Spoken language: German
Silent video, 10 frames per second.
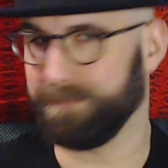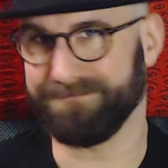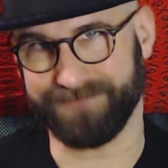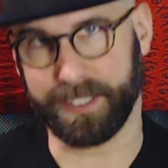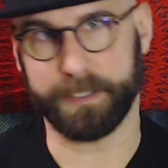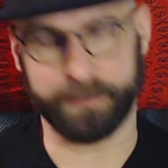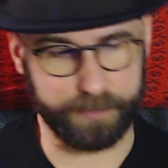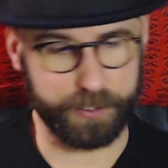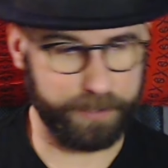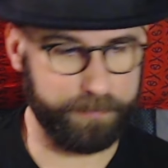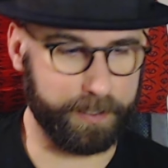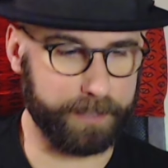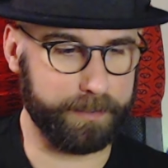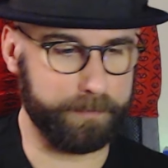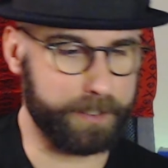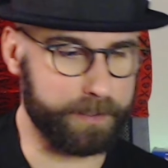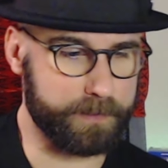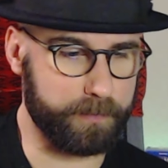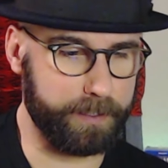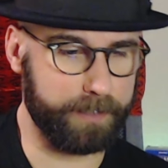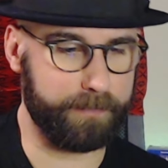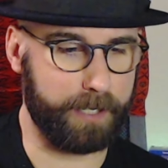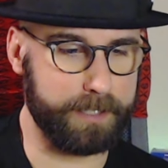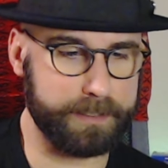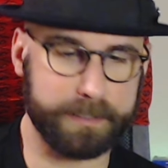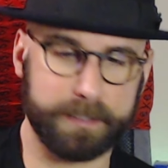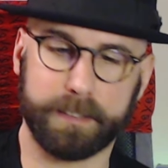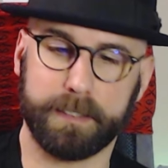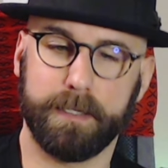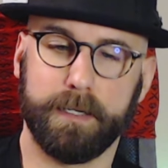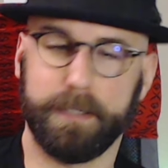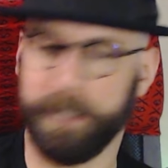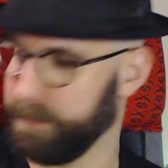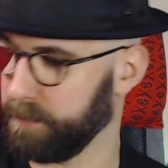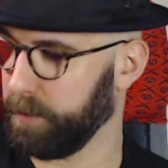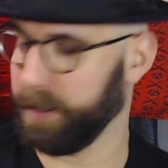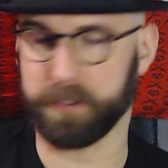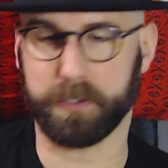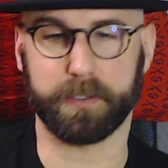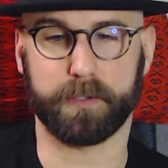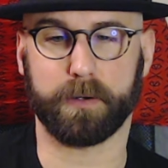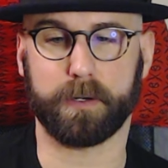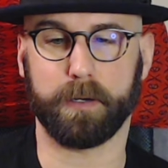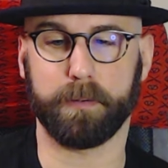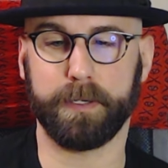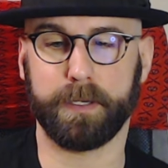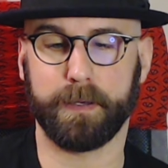mein Stiefvater, mein Erzeuger war's. der hat sogar Bioshock gezockt, glaube ich.